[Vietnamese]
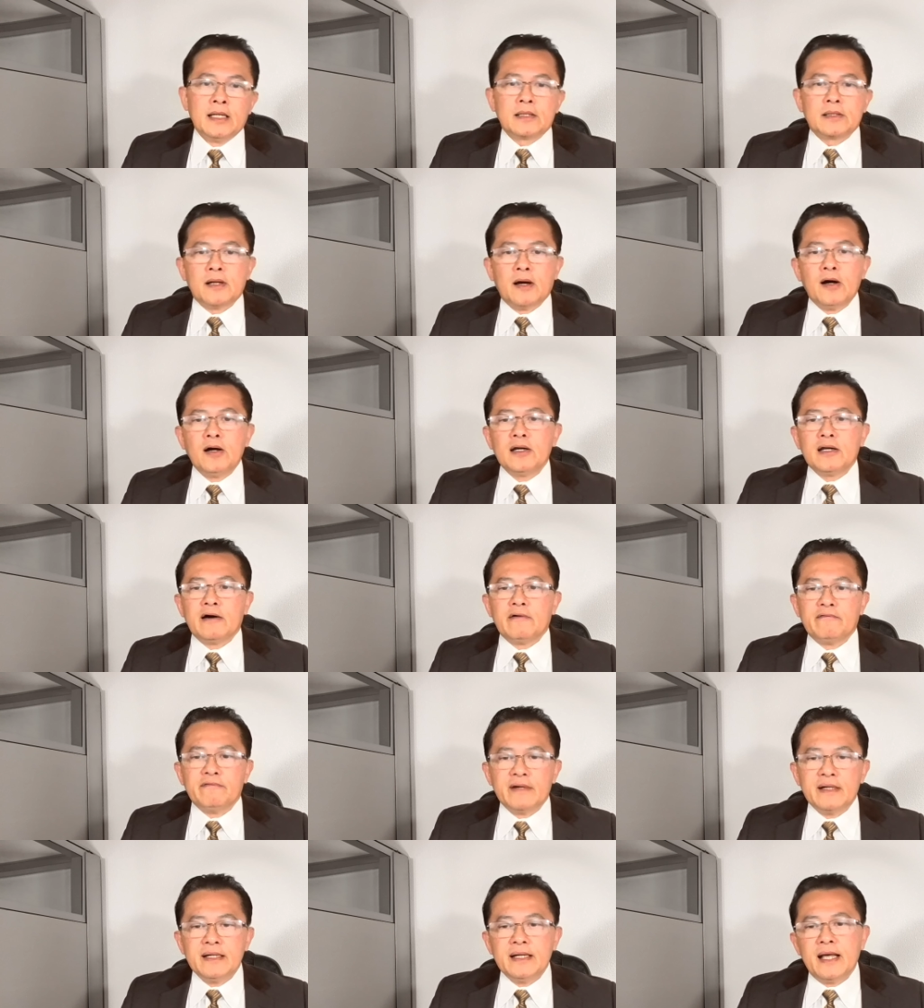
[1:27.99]
đó
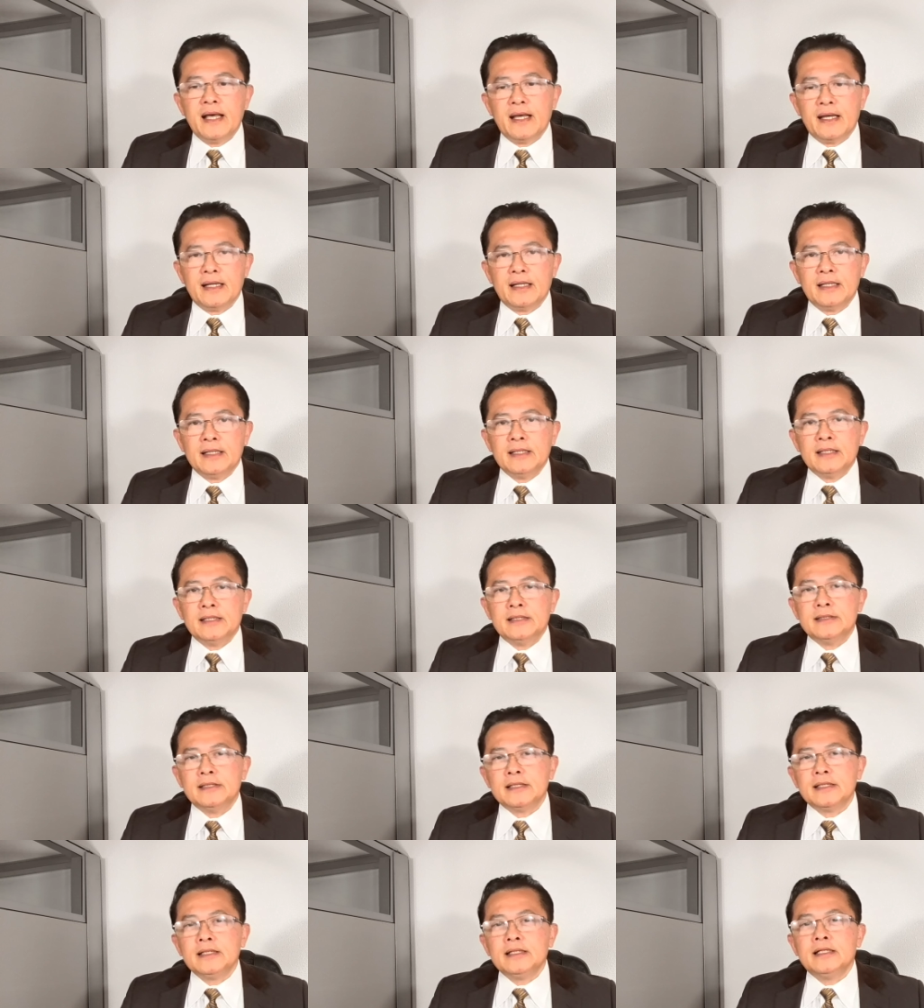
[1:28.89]
là vấn đề
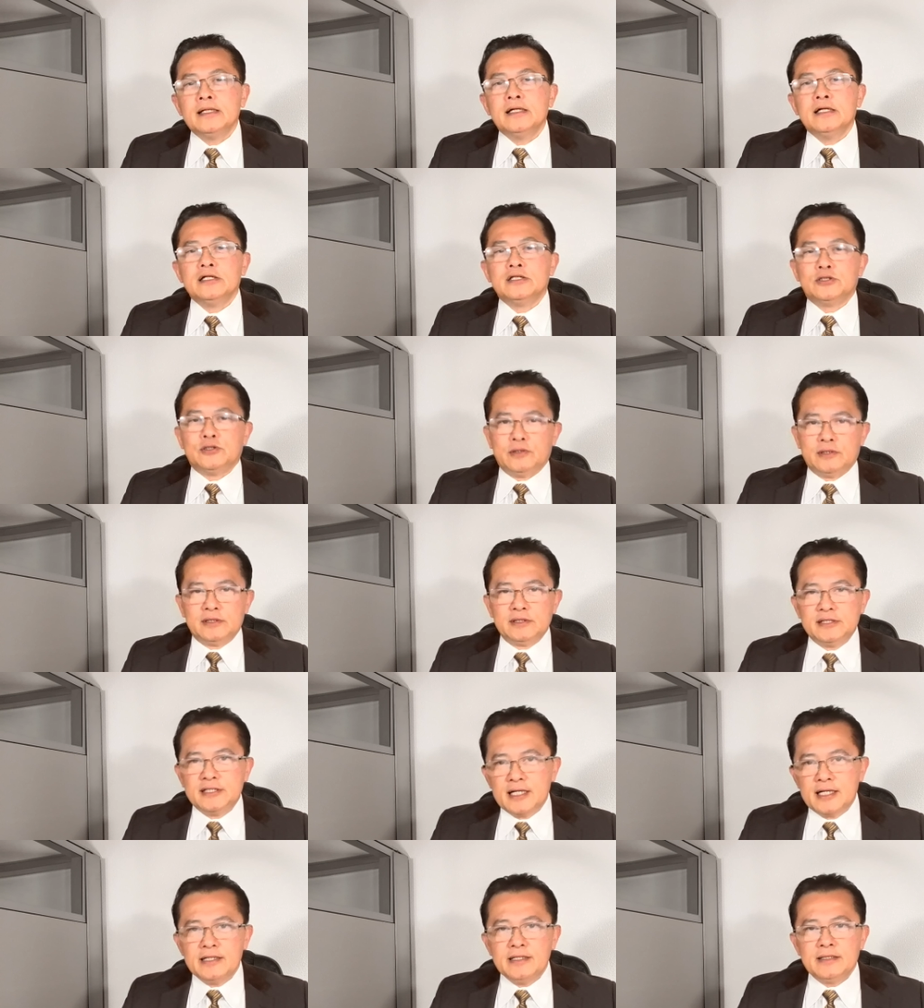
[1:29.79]
những người
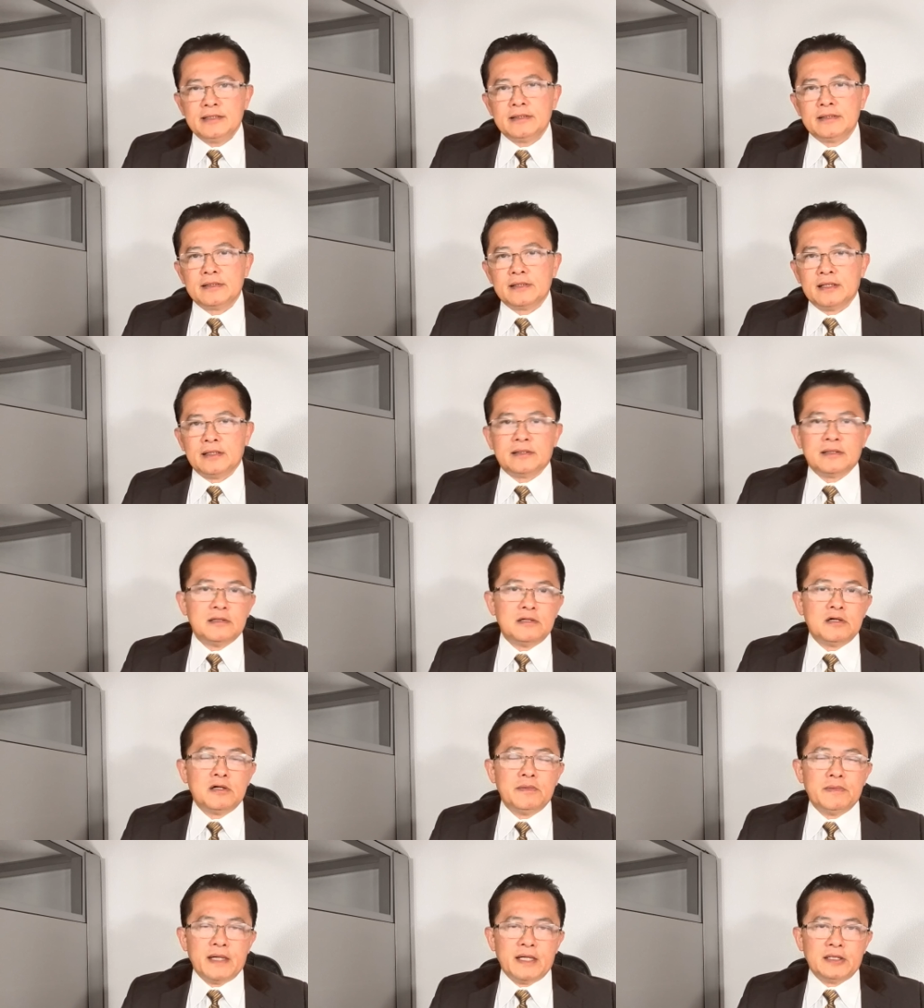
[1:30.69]
chuyển giới thì
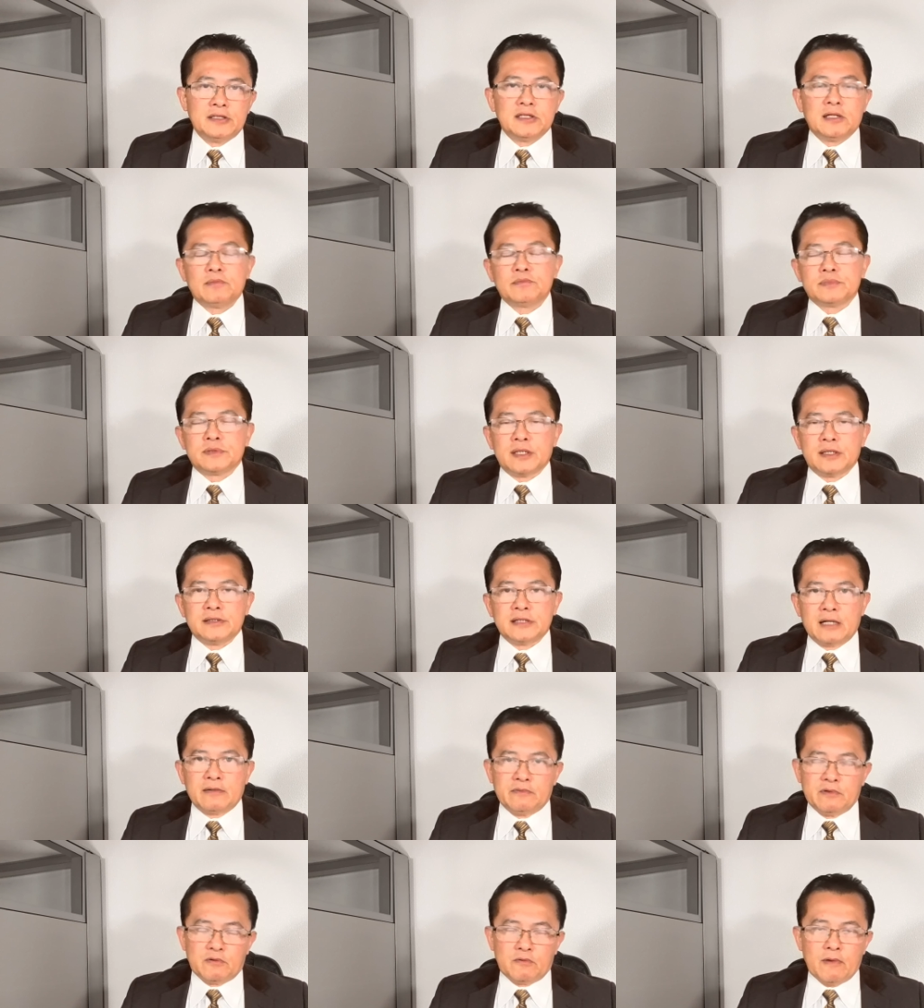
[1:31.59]
thưa quý vị trong thời
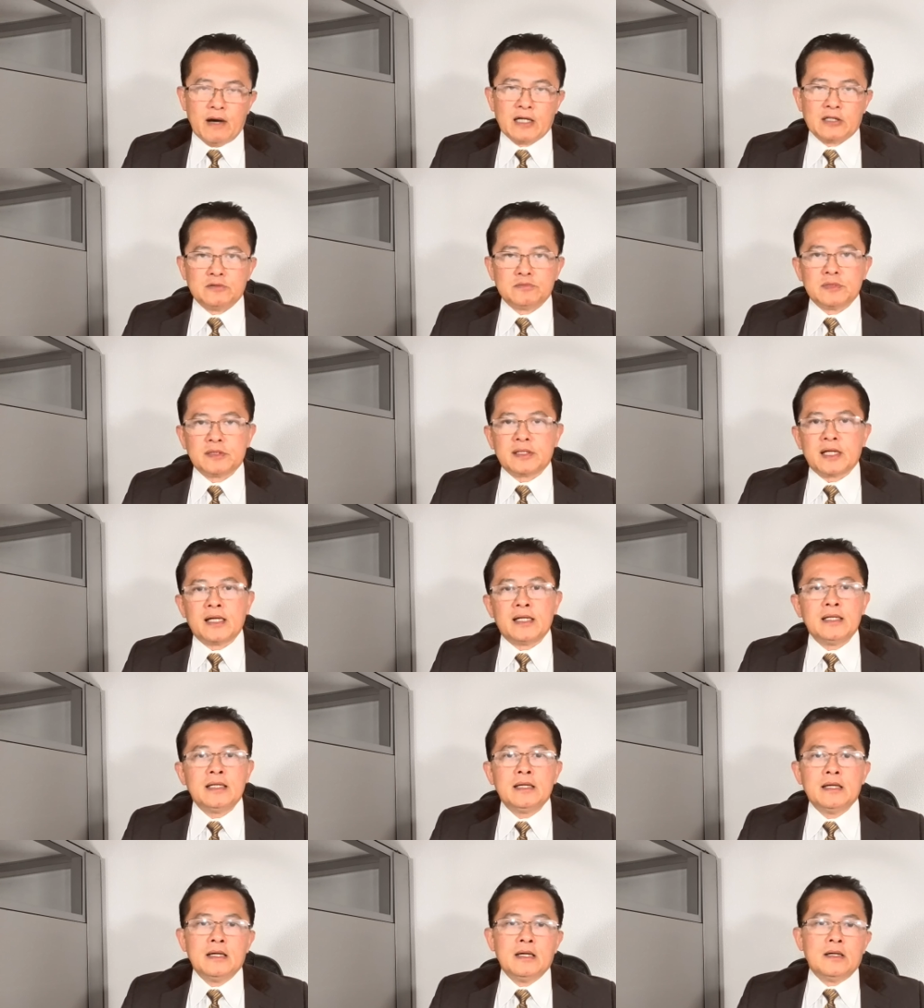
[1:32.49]
gian vừa qua chúng ta
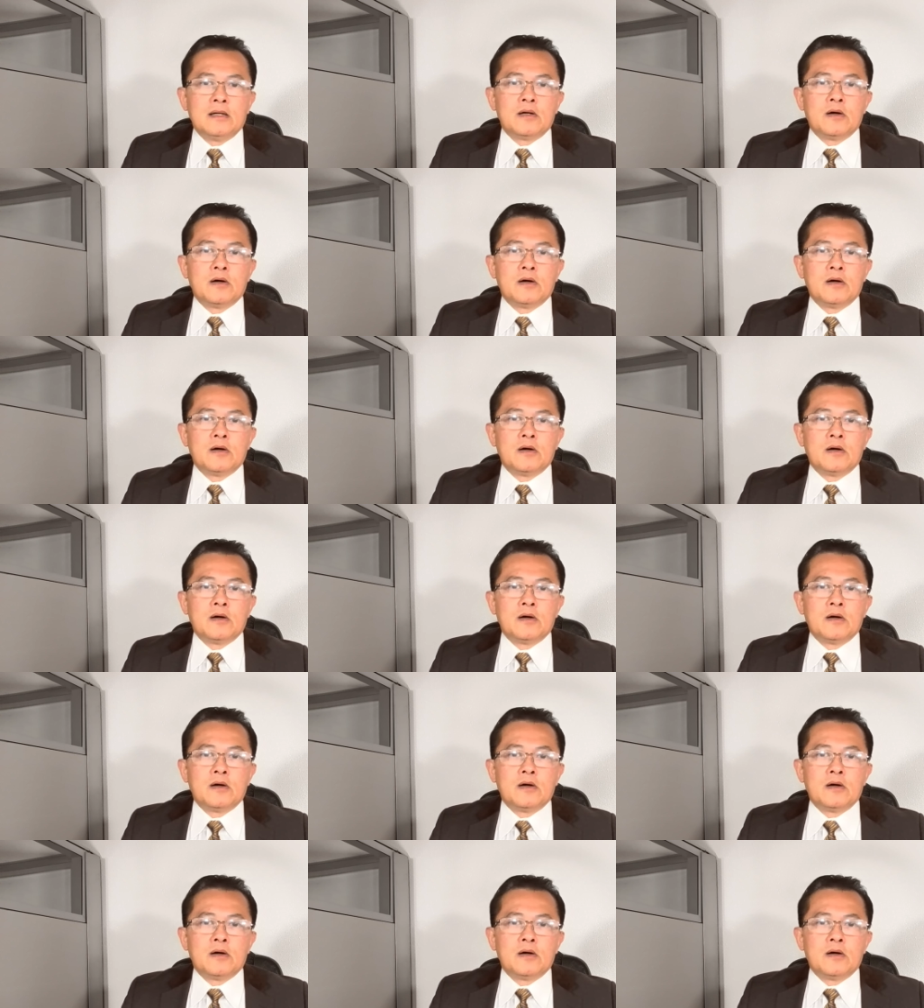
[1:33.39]
thấy